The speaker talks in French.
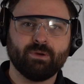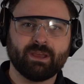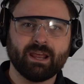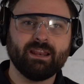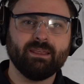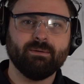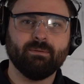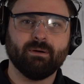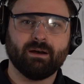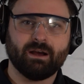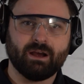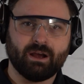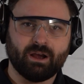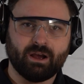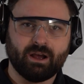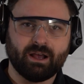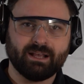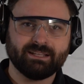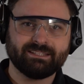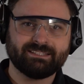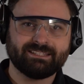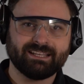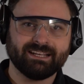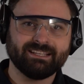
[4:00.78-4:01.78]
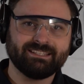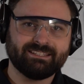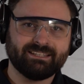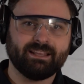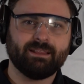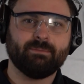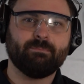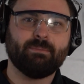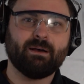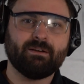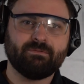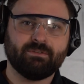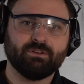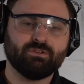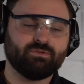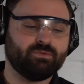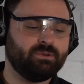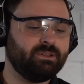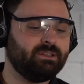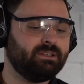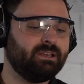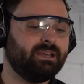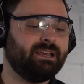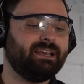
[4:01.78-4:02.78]
calibre 5.7 par
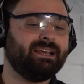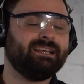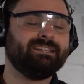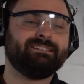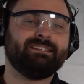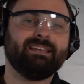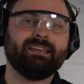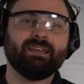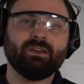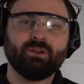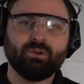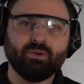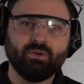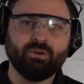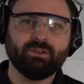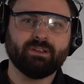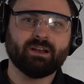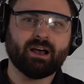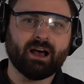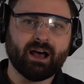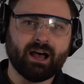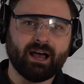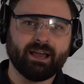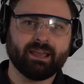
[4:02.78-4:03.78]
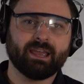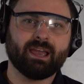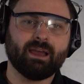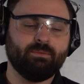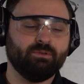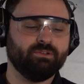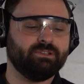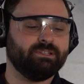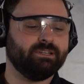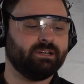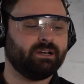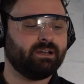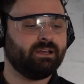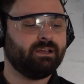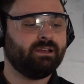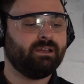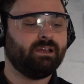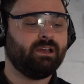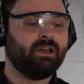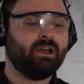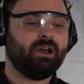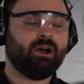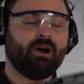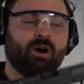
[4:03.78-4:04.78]
28, c'est ultra agréable au tir.
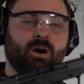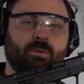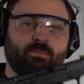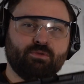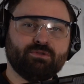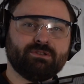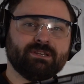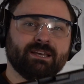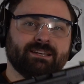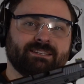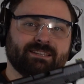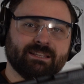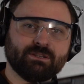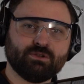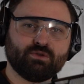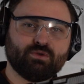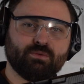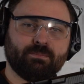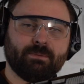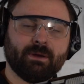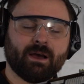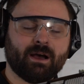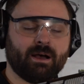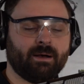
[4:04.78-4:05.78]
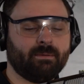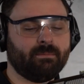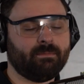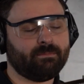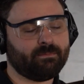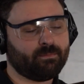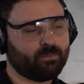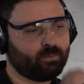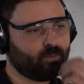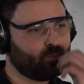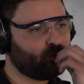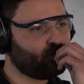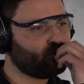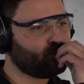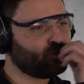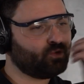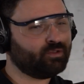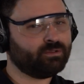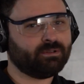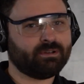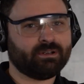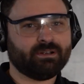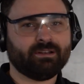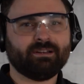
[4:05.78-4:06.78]
En plus, avec cette super arme,
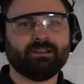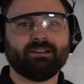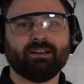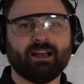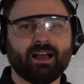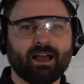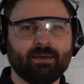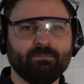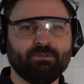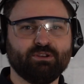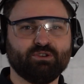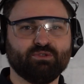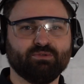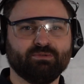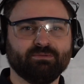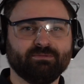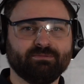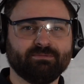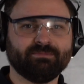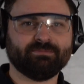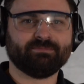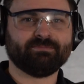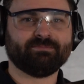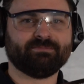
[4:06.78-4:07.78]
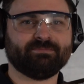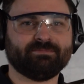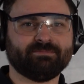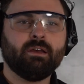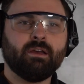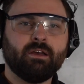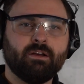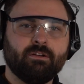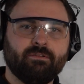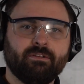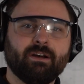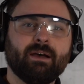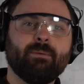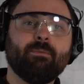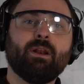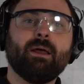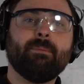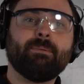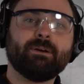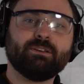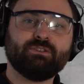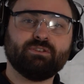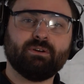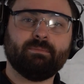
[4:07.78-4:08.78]
un bijou. Vraiment, la
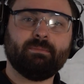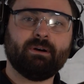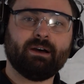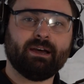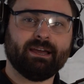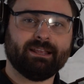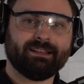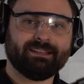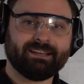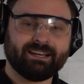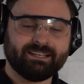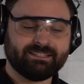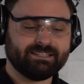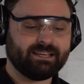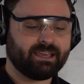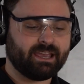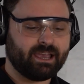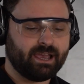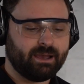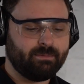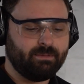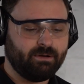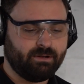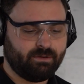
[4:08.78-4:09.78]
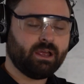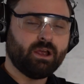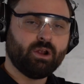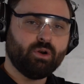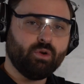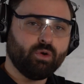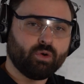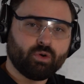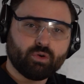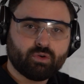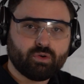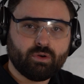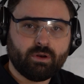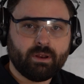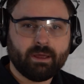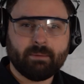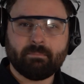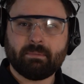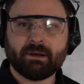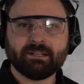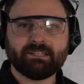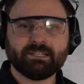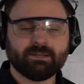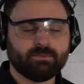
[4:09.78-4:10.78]
prise en main est très agréable. Le recul
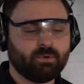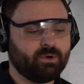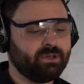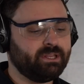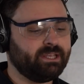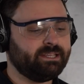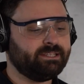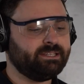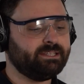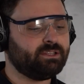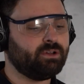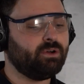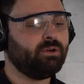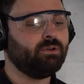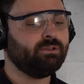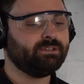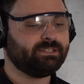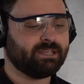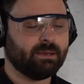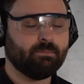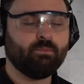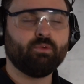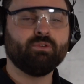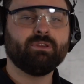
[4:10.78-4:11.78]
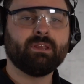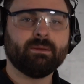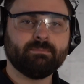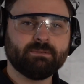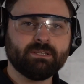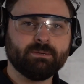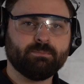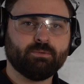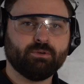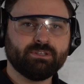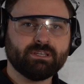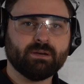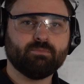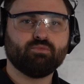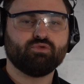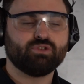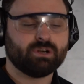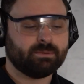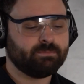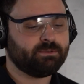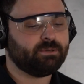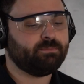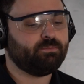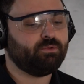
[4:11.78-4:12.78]
pratiquement inexistant. Ça monte un petit peu, ça bouge
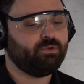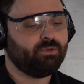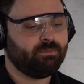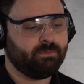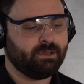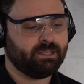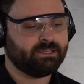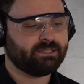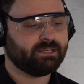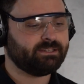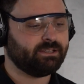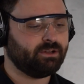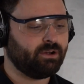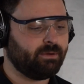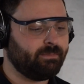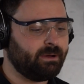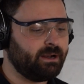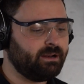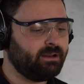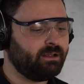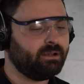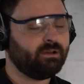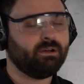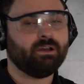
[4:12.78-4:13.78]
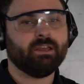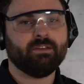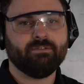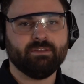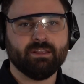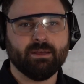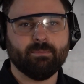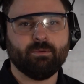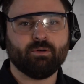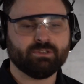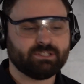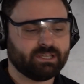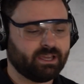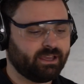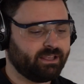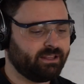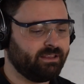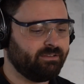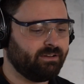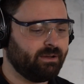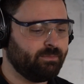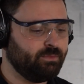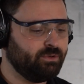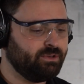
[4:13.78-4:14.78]
un petit peu, mais ça, c'est normal. Évidemment, on tire avec des
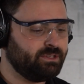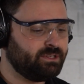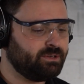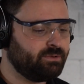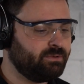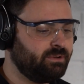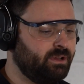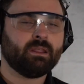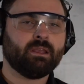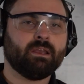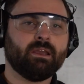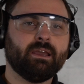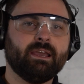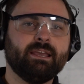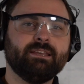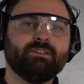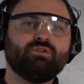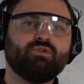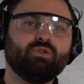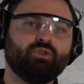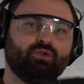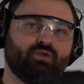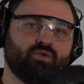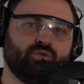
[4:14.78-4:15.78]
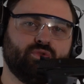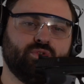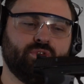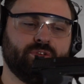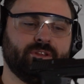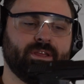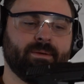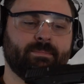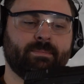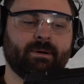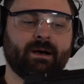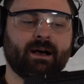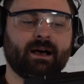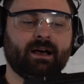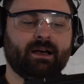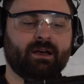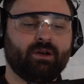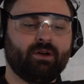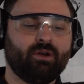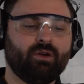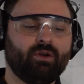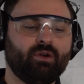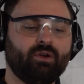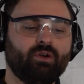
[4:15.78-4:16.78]
vraies munitions. Et surtout, le départ
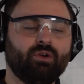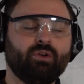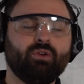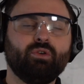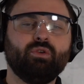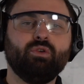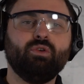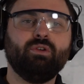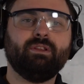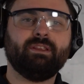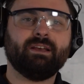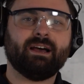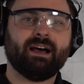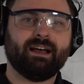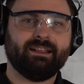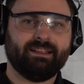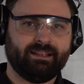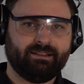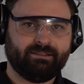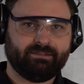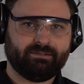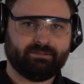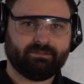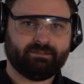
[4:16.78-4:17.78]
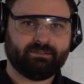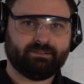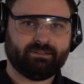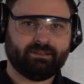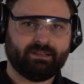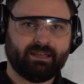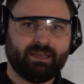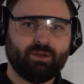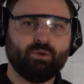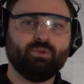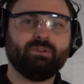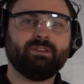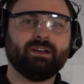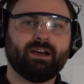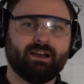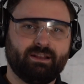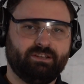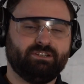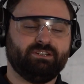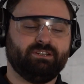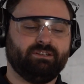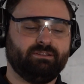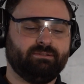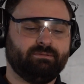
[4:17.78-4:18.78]
ultra net, ultra
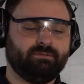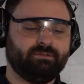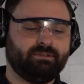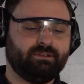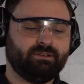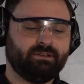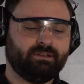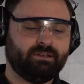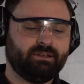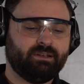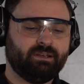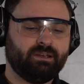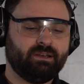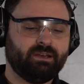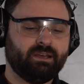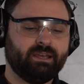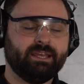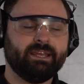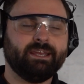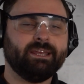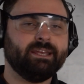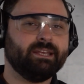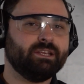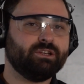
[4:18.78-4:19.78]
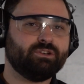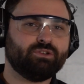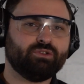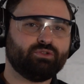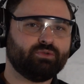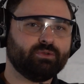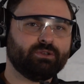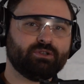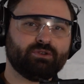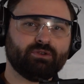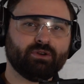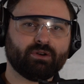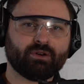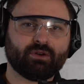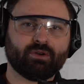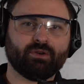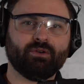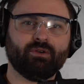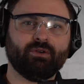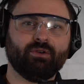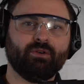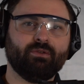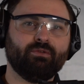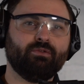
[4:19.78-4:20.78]
léger. Et je suis sûr
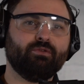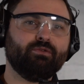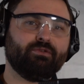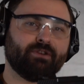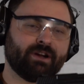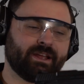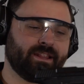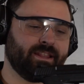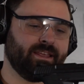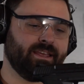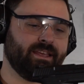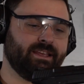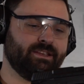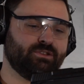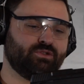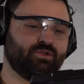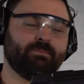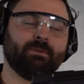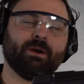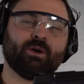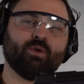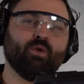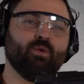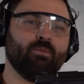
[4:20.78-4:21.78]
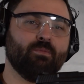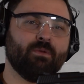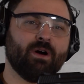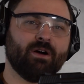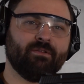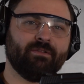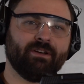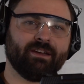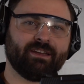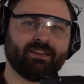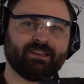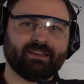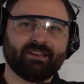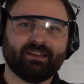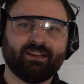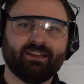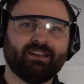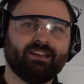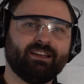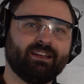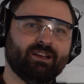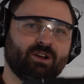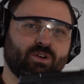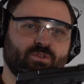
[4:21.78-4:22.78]
que vous ferez des super groupements avec
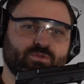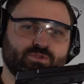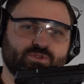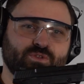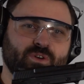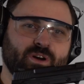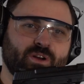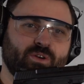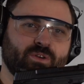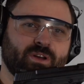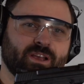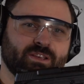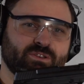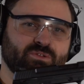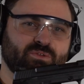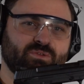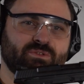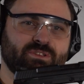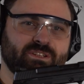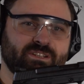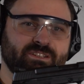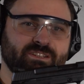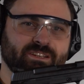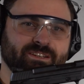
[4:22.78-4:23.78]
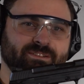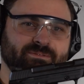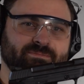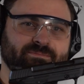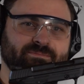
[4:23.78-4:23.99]
quand vous aurez l'occasion de l'utiliser.